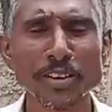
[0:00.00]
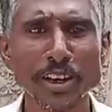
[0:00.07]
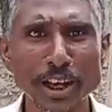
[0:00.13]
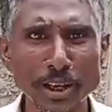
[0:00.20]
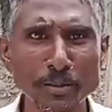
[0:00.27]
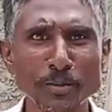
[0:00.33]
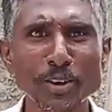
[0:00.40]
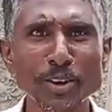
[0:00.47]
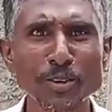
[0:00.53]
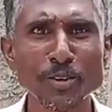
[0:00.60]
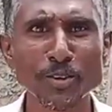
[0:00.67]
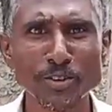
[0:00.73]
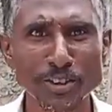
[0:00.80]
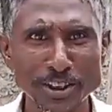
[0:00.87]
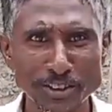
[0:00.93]
लाइक करो
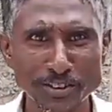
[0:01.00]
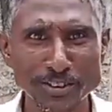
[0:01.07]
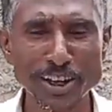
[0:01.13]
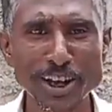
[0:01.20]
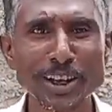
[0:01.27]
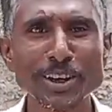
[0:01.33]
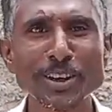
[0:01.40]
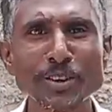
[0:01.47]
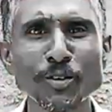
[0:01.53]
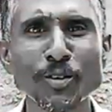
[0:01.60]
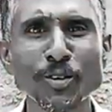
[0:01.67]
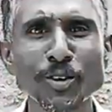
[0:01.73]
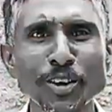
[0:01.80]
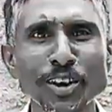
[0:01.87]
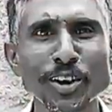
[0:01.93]
सब्सक्राइब करो
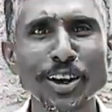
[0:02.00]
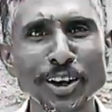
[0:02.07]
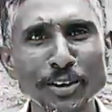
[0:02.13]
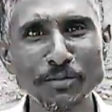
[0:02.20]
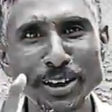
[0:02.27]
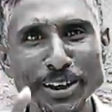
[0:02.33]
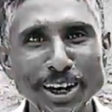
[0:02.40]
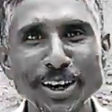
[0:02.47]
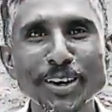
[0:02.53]
अरे मजा